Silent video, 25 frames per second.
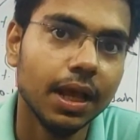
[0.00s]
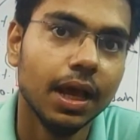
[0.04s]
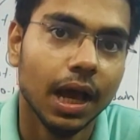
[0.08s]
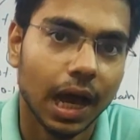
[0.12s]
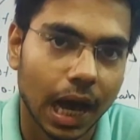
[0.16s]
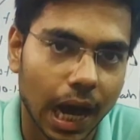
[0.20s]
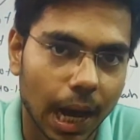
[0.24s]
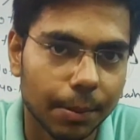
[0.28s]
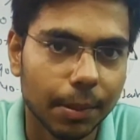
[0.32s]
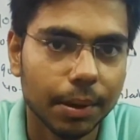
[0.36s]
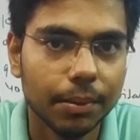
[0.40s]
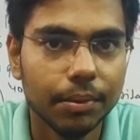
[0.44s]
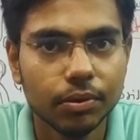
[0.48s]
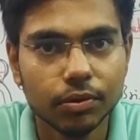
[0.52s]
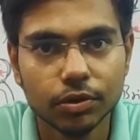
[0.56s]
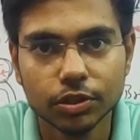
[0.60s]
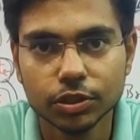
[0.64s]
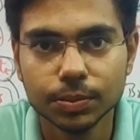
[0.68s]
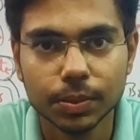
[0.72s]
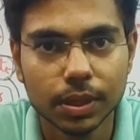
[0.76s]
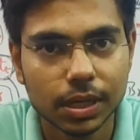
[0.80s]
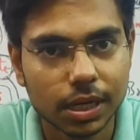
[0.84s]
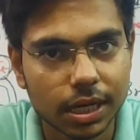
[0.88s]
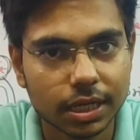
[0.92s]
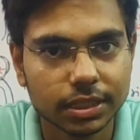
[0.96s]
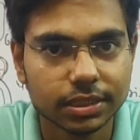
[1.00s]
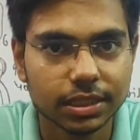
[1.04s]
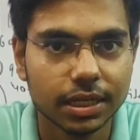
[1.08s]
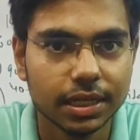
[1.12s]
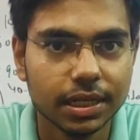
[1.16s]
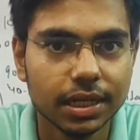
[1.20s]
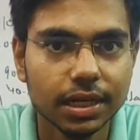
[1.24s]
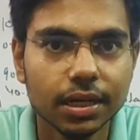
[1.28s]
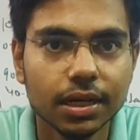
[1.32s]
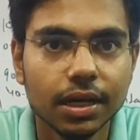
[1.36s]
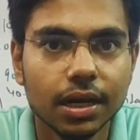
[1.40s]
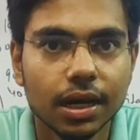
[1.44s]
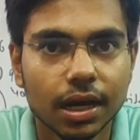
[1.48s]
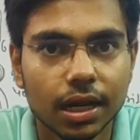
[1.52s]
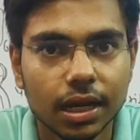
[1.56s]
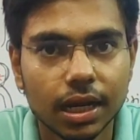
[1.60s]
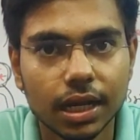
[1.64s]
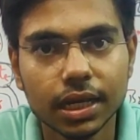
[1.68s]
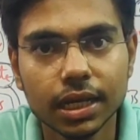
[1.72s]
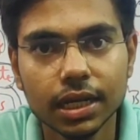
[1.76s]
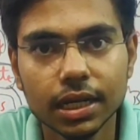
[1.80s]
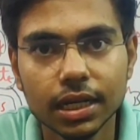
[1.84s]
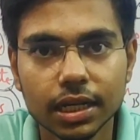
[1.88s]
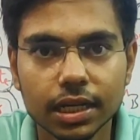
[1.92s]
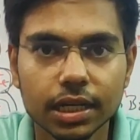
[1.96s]
हमें भी कुछ मिलना चाहिए
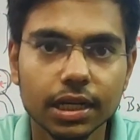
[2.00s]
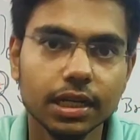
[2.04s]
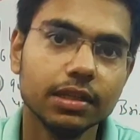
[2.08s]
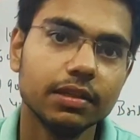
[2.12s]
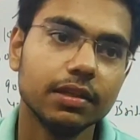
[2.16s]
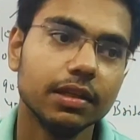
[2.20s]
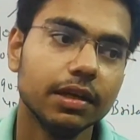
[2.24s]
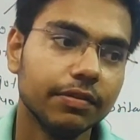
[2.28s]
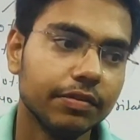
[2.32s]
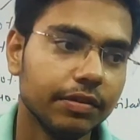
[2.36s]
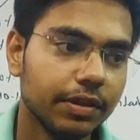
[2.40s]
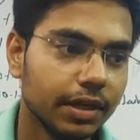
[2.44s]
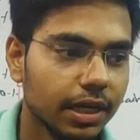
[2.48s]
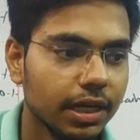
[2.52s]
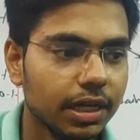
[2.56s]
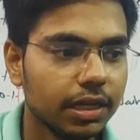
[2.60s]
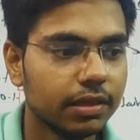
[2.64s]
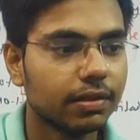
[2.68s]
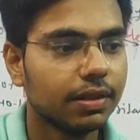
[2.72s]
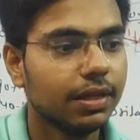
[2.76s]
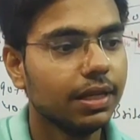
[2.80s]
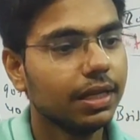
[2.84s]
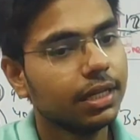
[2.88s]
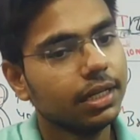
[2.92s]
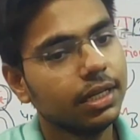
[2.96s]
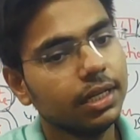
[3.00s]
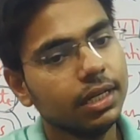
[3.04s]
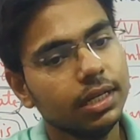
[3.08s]
लेकिन इन्हें सिर्फ ये इसलिए कि